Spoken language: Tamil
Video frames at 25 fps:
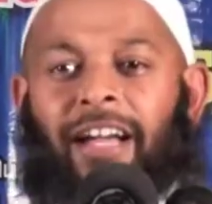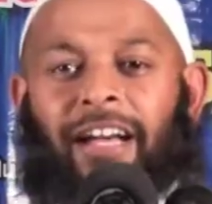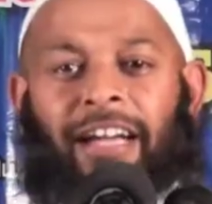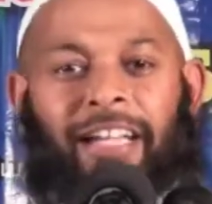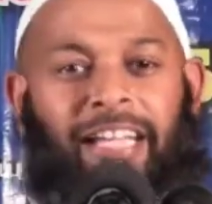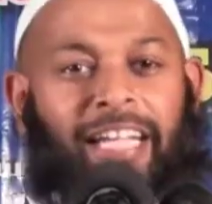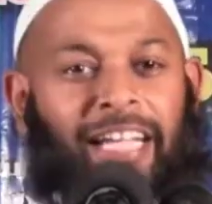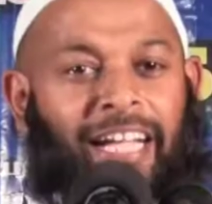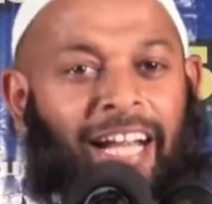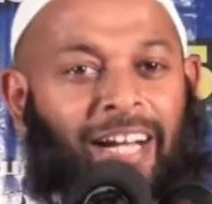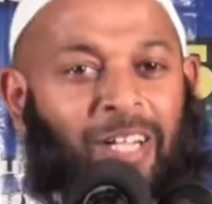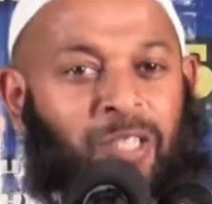
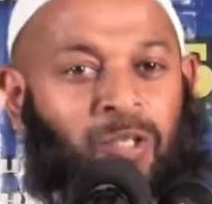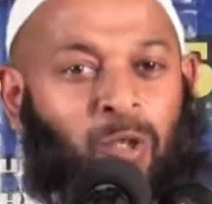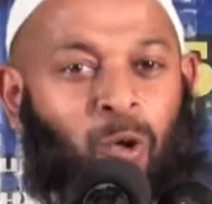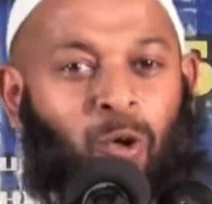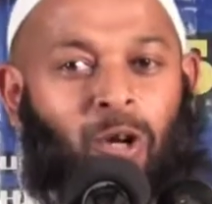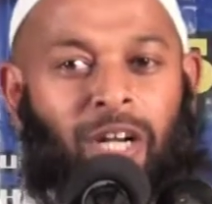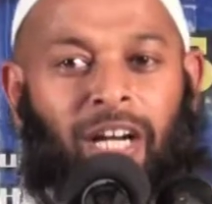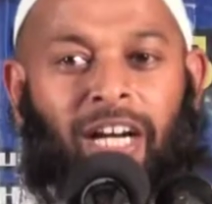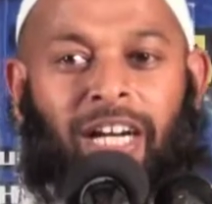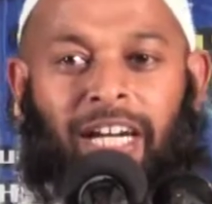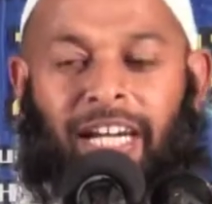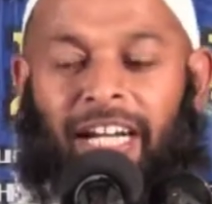நீங்கள்
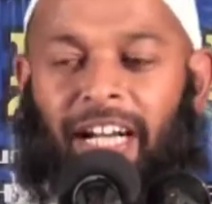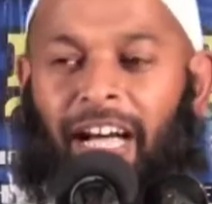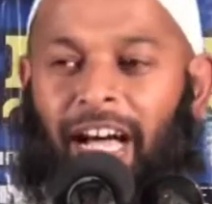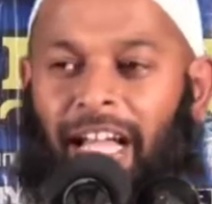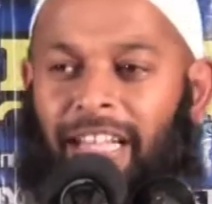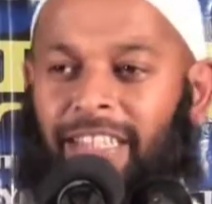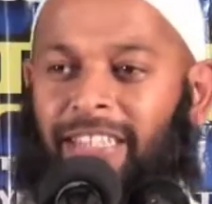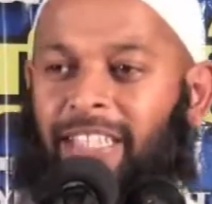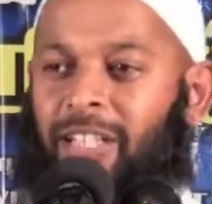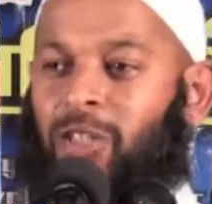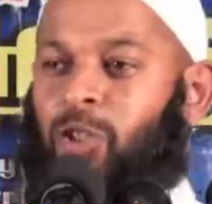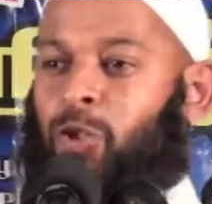சொல்கின்ற
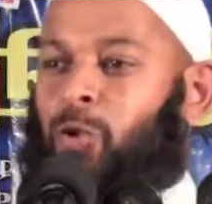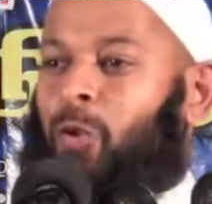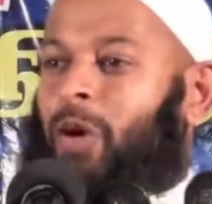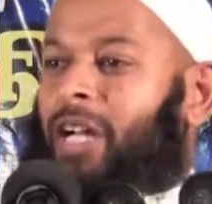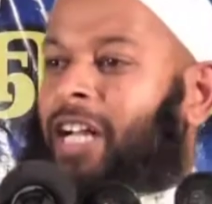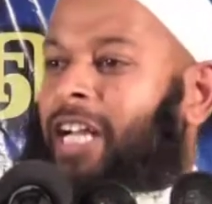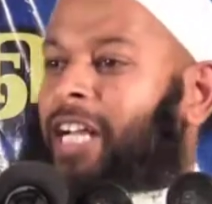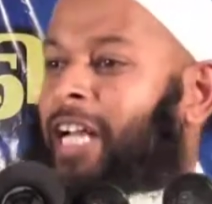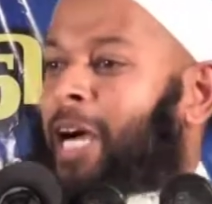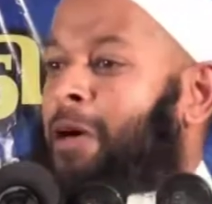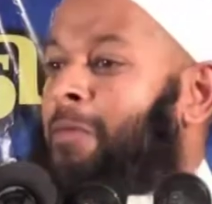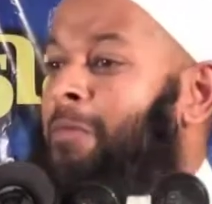அந்த
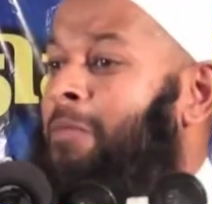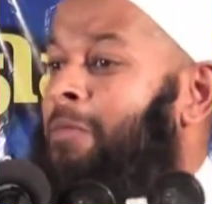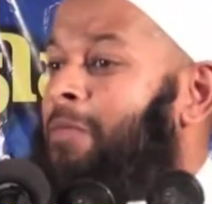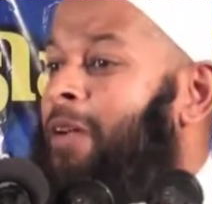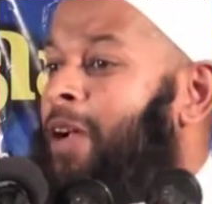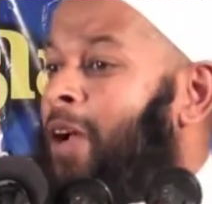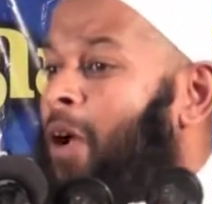சுவர்க்கம்